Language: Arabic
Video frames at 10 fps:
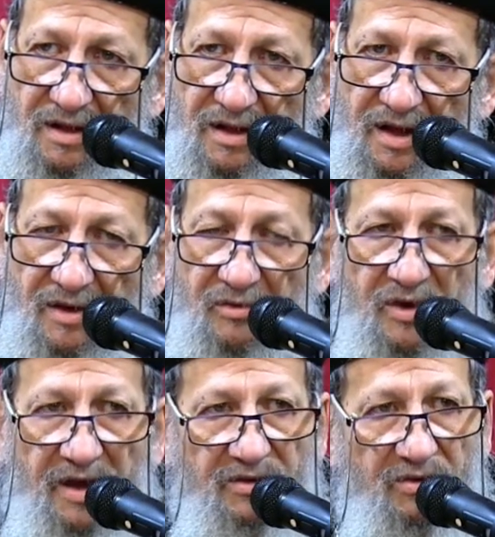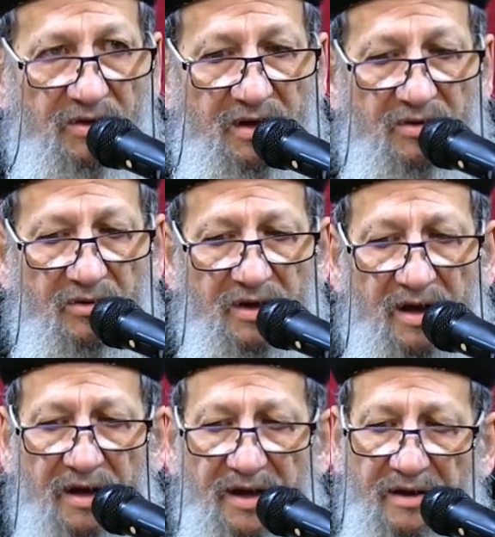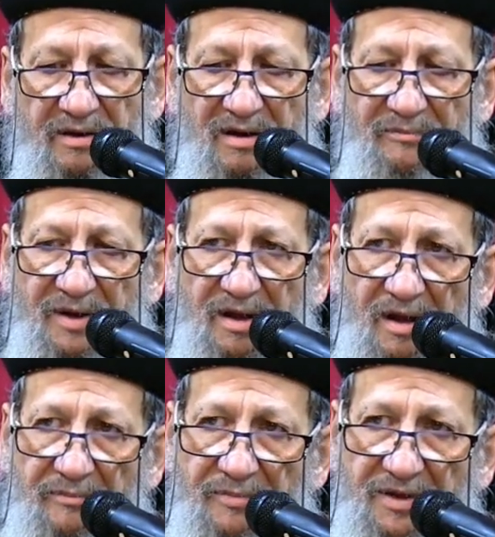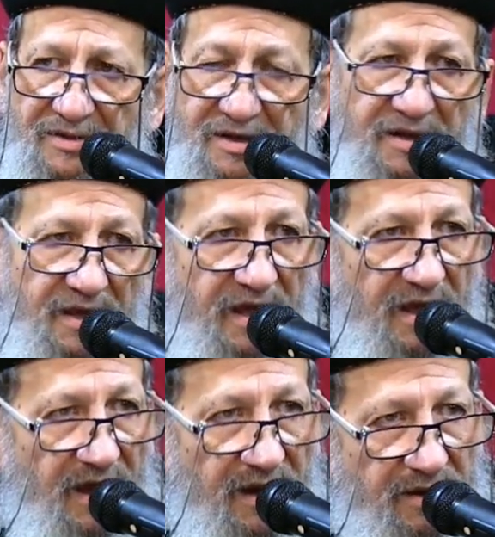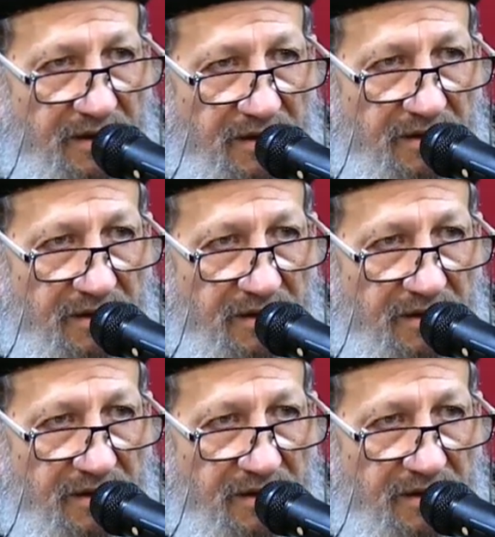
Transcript: لأنه واحد يقول لك هو يعني ربنا مديني ايه يعني